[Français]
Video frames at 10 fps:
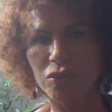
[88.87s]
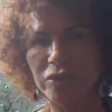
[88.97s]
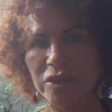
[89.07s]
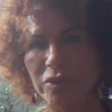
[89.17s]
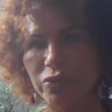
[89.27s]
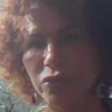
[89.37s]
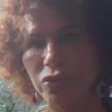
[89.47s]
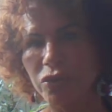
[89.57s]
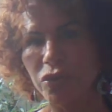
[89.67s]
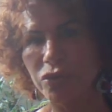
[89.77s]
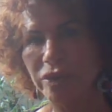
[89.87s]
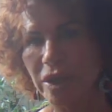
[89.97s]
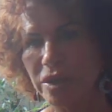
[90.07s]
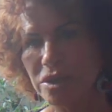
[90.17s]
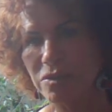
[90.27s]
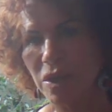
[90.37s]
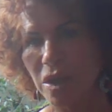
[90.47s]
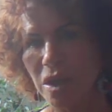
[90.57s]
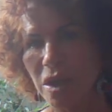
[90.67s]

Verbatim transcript: le début du colonialisme